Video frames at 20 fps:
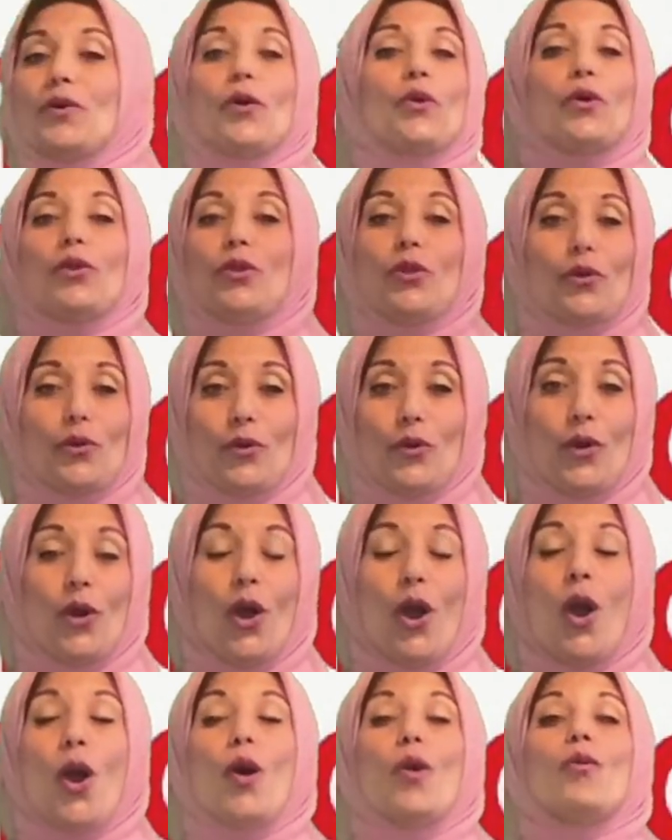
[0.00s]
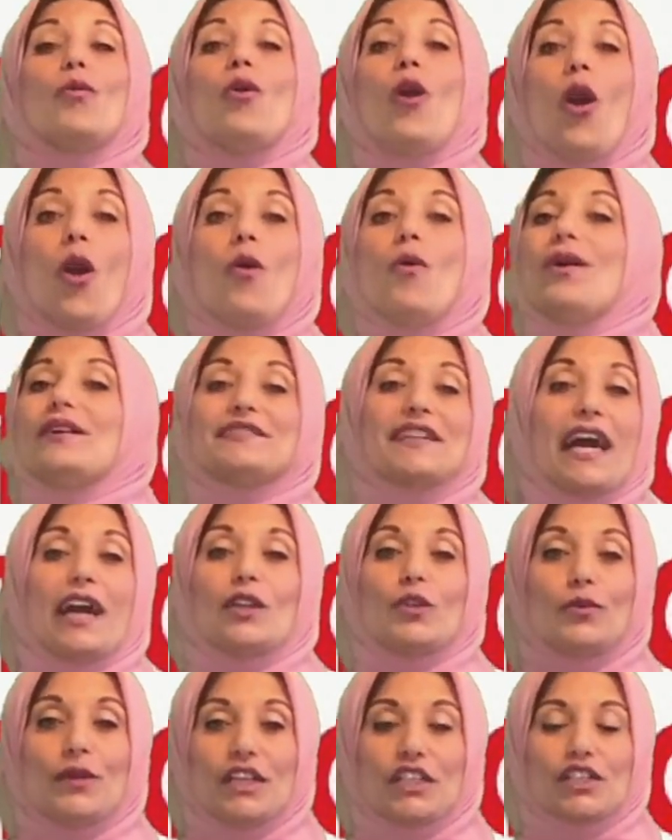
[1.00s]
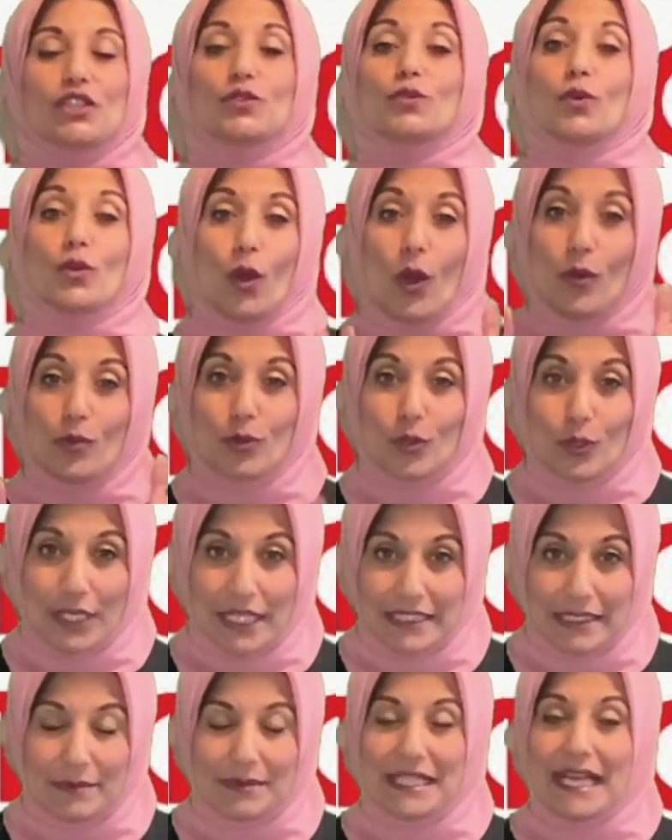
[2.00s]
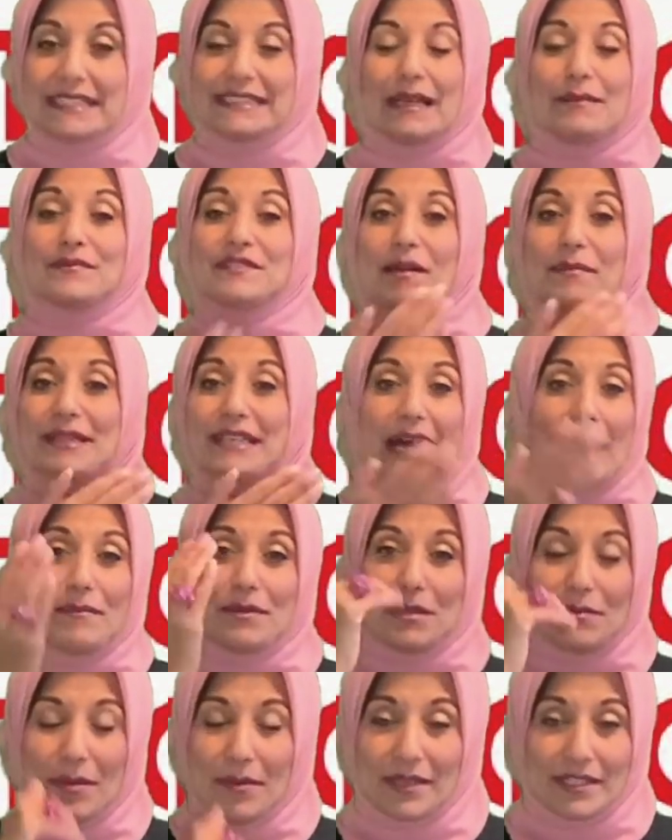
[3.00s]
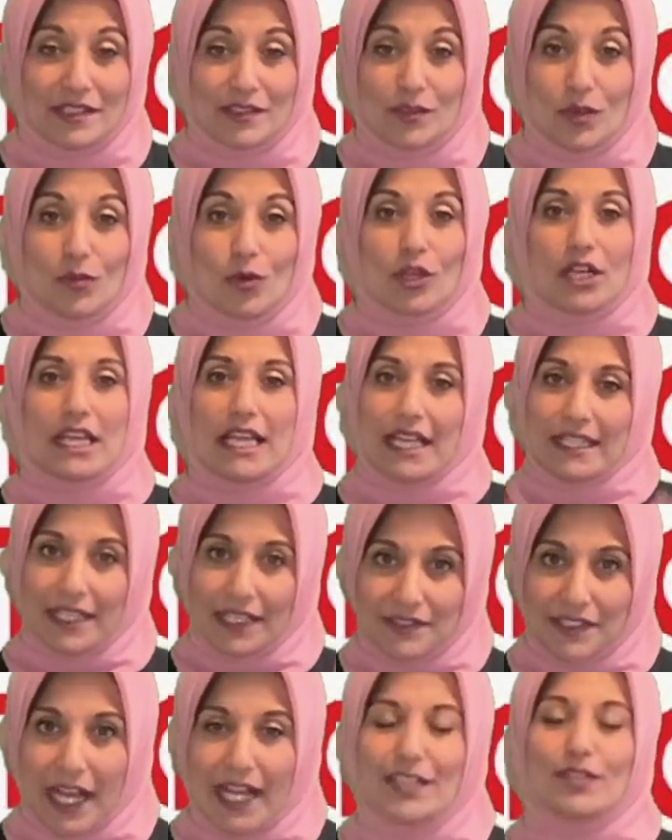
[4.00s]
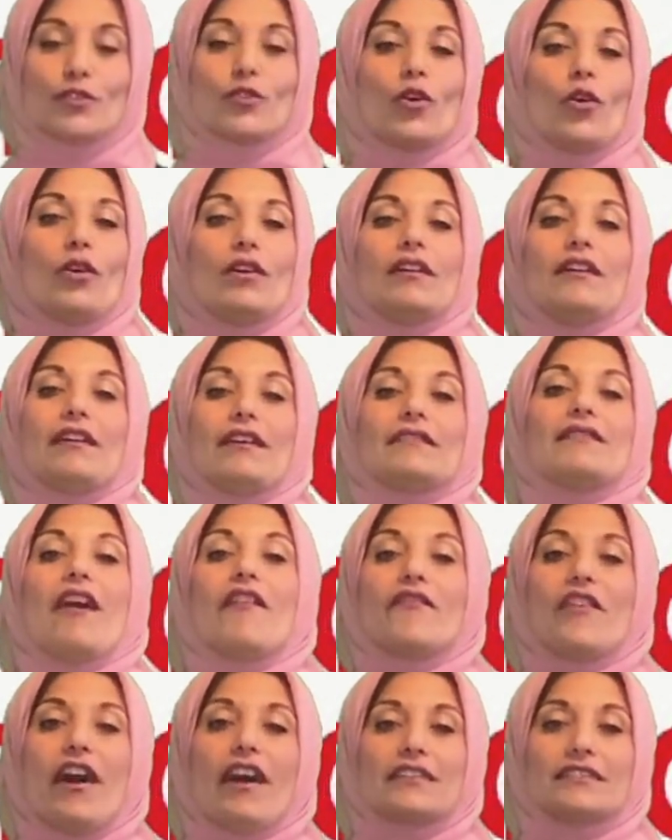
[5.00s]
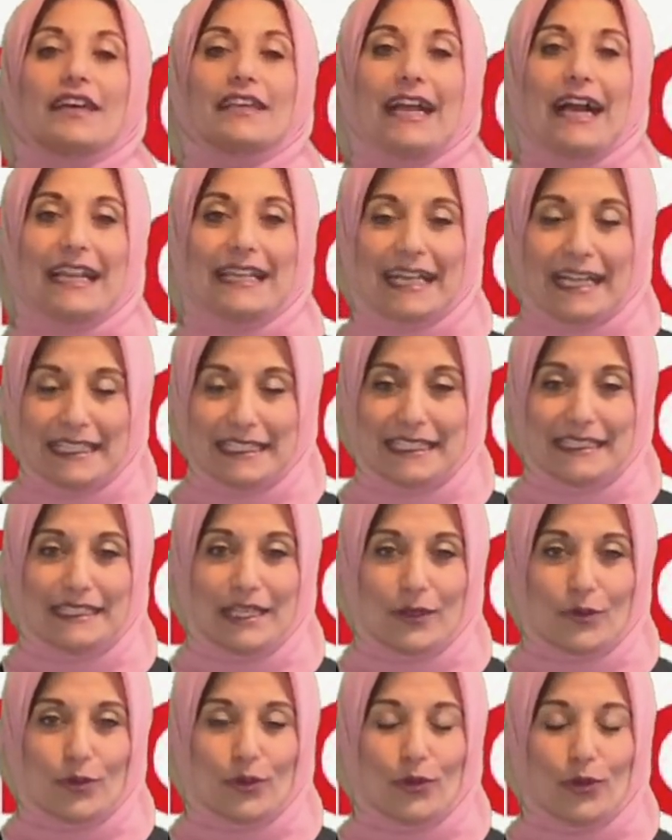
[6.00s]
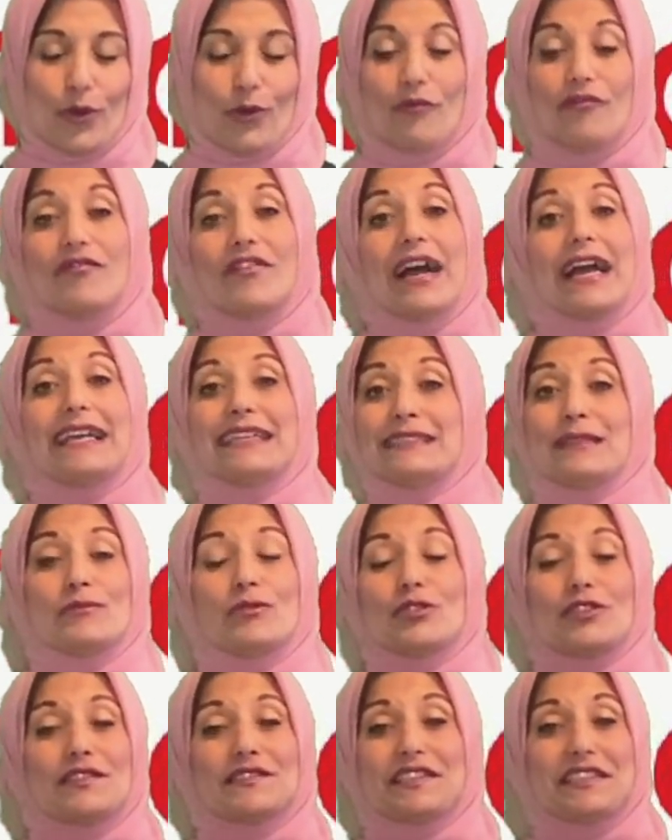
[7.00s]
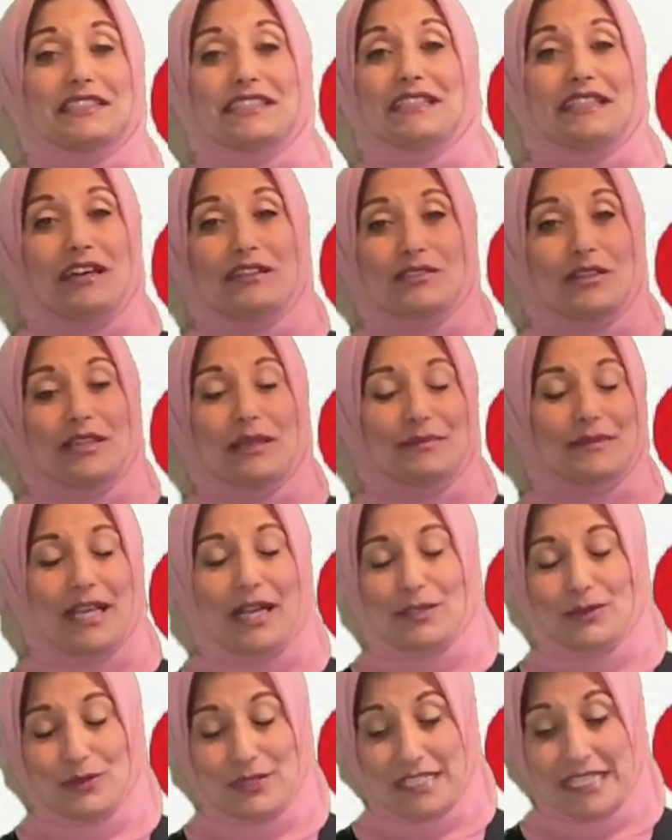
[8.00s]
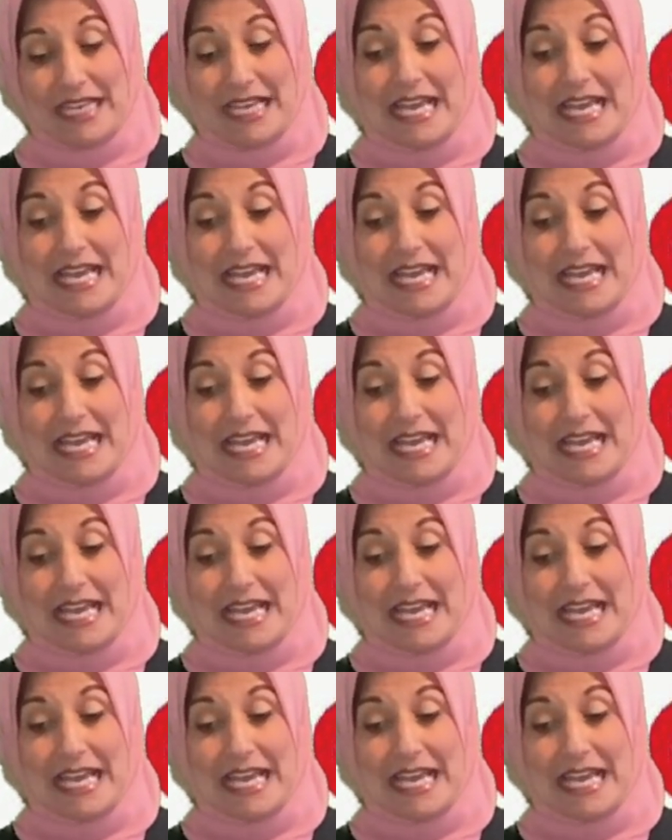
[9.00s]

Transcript: كلكم وهو زعل وحش طول عمره كده من ايام زمان قبل ما يبقى رئيس جمهوريه يزعل يروح رافع قضايا على خلق الله كلهم فاحنا منتظرين القضايا بتاعته دي